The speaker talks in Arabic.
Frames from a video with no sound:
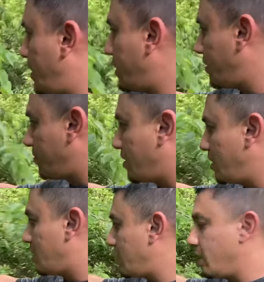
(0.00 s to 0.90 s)
هذا يمكن
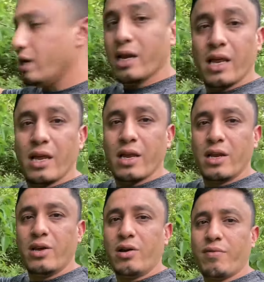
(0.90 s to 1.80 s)
يقتل اللي
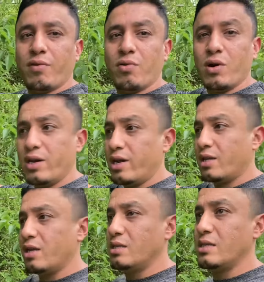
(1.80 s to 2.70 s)
يعرف اخواننا
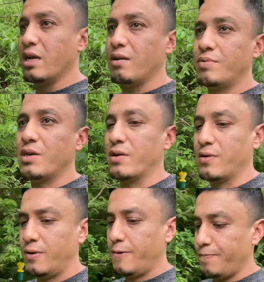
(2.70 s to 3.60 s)
يقتل الزنابير
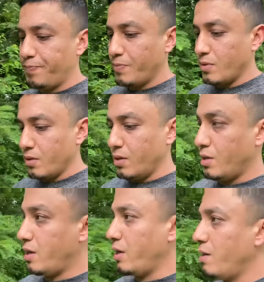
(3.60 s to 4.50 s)

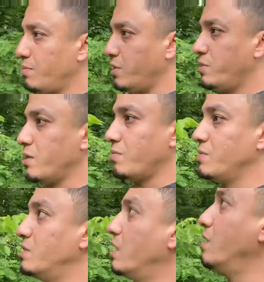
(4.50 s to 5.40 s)
خيم تحترق
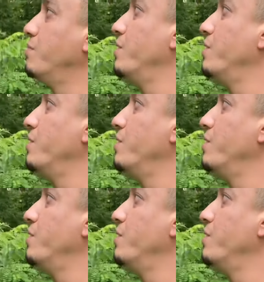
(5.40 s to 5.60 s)
بالزنابير